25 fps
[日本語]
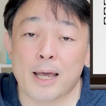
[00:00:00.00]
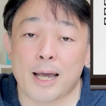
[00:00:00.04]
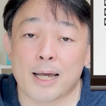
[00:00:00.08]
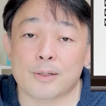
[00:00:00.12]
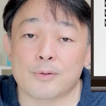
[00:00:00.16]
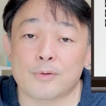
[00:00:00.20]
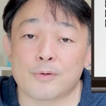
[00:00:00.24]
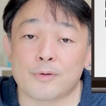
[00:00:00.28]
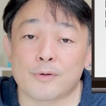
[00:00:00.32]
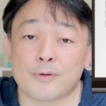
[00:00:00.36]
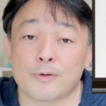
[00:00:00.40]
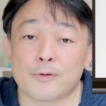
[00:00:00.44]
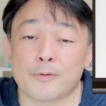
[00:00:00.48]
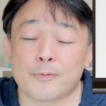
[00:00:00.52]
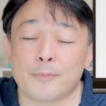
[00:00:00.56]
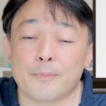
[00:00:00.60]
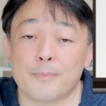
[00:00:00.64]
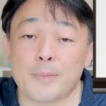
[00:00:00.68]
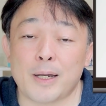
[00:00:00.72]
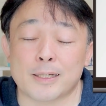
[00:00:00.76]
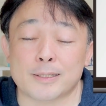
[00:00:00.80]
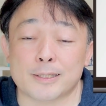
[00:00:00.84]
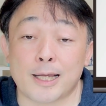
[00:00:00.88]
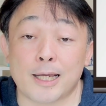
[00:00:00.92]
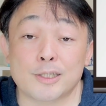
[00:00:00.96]
あのー、
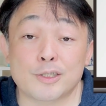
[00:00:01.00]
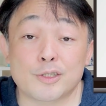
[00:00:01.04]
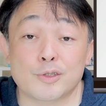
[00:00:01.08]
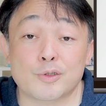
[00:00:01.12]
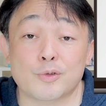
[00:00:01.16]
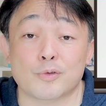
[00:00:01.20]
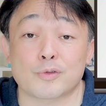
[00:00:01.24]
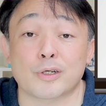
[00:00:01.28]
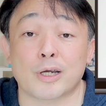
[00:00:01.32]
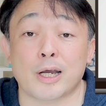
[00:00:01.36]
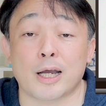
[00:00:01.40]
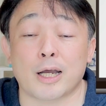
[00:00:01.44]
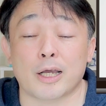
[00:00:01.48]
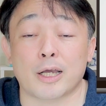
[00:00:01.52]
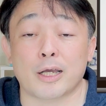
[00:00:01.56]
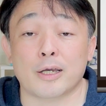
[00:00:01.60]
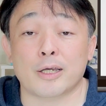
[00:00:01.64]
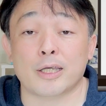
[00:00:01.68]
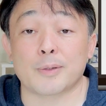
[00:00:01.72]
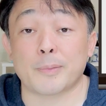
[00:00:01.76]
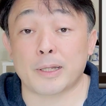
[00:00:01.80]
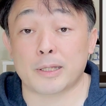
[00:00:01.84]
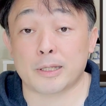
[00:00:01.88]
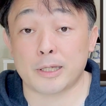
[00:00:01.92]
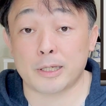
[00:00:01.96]
まあ、再就職が
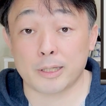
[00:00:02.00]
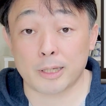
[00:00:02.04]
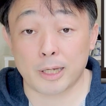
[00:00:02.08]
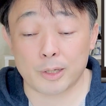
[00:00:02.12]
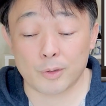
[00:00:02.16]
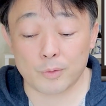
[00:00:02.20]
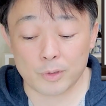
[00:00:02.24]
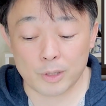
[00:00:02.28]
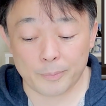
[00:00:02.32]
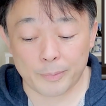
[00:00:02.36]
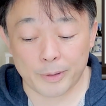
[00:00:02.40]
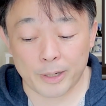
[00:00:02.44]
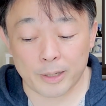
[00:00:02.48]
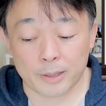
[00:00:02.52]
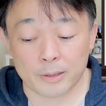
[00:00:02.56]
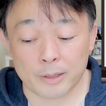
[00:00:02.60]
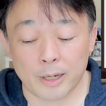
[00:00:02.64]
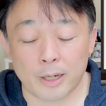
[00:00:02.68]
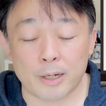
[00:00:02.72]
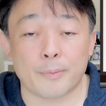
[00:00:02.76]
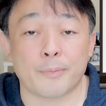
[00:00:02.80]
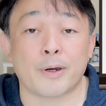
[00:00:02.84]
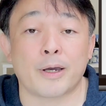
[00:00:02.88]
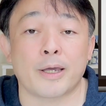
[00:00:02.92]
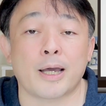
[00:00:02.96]
決まっていないような場合
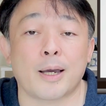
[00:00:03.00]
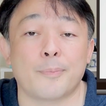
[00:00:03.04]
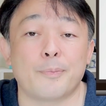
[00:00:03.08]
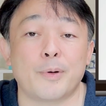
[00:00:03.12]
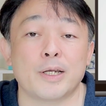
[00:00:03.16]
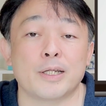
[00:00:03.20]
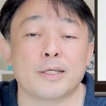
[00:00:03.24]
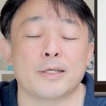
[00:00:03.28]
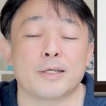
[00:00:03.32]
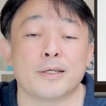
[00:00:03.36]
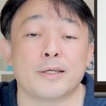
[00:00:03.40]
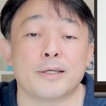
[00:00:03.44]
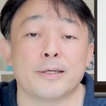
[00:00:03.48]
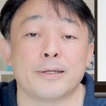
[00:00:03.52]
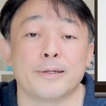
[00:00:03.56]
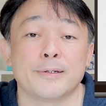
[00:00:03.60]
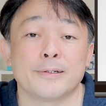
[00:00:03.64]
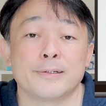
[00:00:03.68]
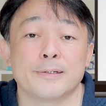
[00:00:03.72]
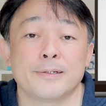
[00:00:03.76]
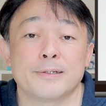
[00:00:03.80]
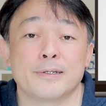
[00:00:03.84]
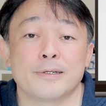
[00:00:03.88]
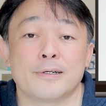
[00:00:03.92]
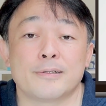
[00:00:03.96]
であれば、やっぱり、
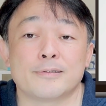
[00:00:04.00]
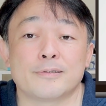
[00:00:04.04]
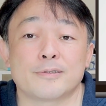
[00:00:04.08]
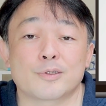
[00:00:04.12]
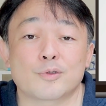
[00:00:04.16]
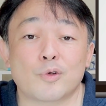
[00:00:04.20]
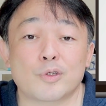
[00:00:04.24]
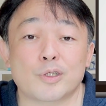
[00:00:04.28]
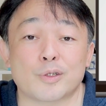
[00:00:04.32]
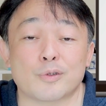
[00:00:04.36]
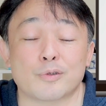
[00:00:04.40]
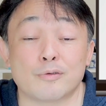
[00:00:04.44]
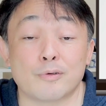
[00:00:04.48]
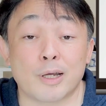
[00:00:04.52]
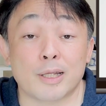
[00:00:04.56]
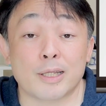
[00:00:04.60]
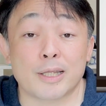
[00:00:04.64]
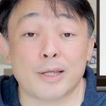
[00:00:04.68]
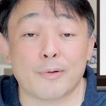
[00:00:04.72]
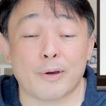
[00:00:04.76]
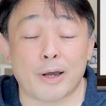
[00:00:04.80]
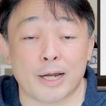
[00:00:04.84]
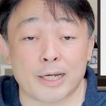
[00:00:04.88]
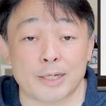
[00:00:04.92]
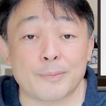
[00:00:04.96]
うん、少し不
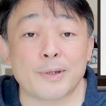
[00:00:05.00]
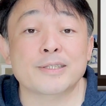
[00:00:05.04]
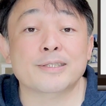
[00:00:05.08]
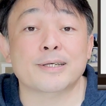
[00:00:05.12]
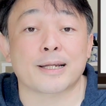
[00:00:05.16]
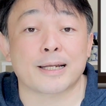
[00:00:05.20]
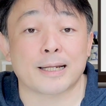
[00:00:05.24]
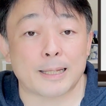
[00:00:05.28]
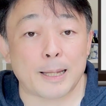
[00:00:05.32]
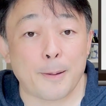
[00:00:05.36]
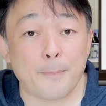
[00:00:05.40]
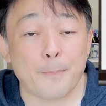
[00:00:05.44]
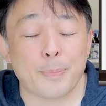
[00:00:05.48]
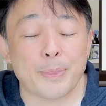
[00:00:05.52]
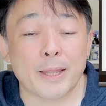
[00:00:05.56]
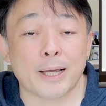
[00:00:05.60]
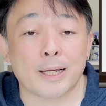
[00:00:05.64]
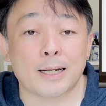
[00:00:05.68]
安ではありますからね。